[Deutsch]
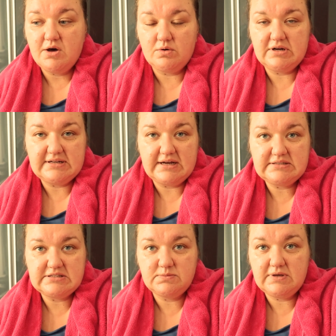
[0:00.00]
Und dann
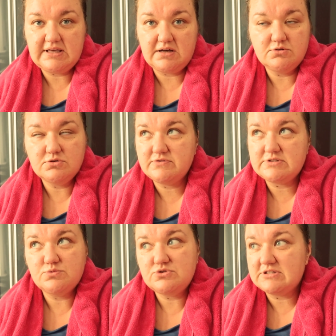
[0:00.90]
dachte ich mir, ja,
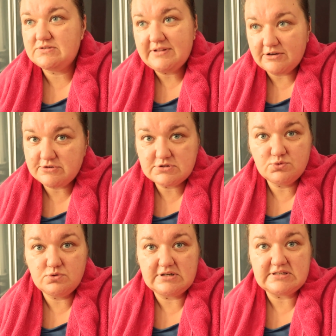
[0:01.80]
irgendwas musst du jetzt wieder
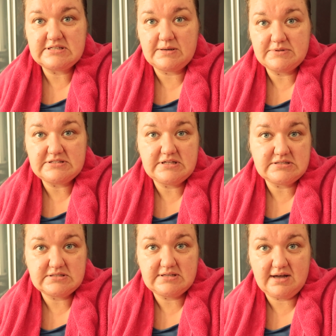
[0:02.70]
versuchen. Also ich habe jetzt die
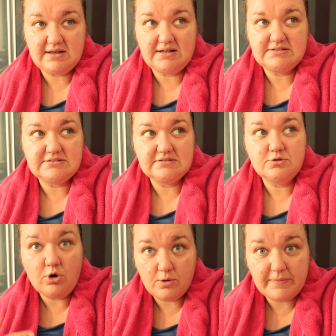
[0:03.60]
letzten Tage halt
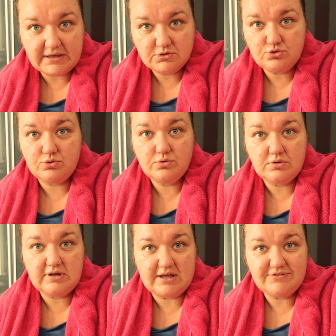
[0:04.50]
noch mehr
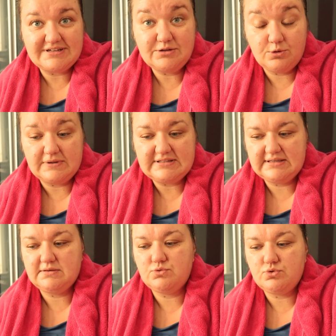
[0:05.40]
getrunken, einfach noch mehr
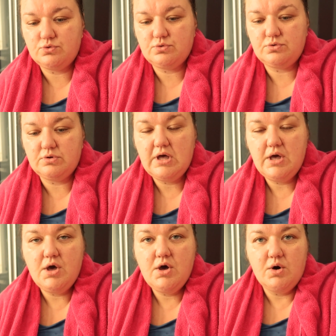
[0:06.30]
Tee getrunken
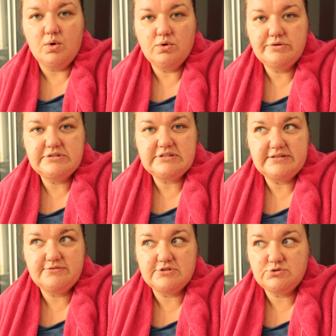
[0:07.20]
und
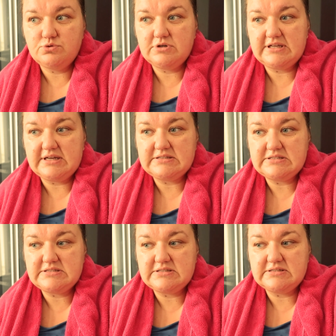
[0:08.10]
äh, versuche
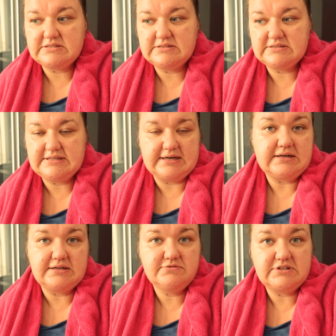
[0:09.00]
jetzt, äh,
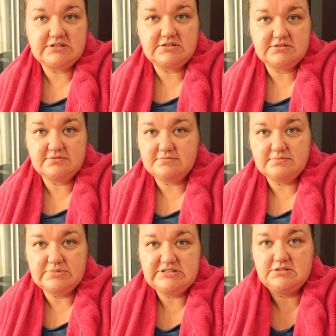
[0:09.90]
ja, einfach
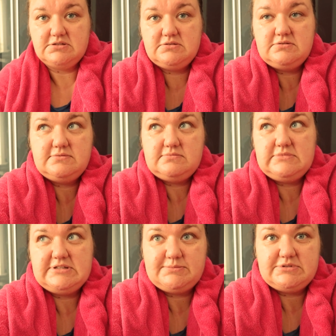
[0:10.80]
ein bisschen,
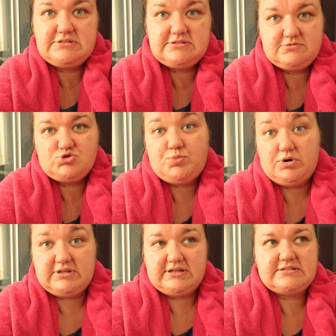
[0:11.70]
ja, mit
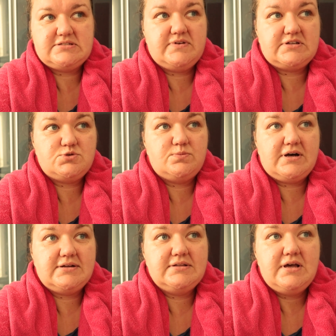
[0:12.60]
Sport halt das
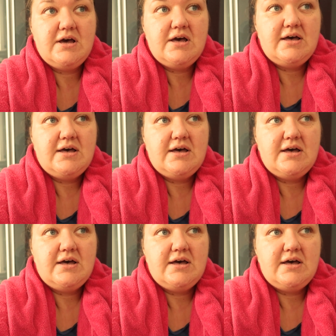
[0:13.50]
wegzumachen.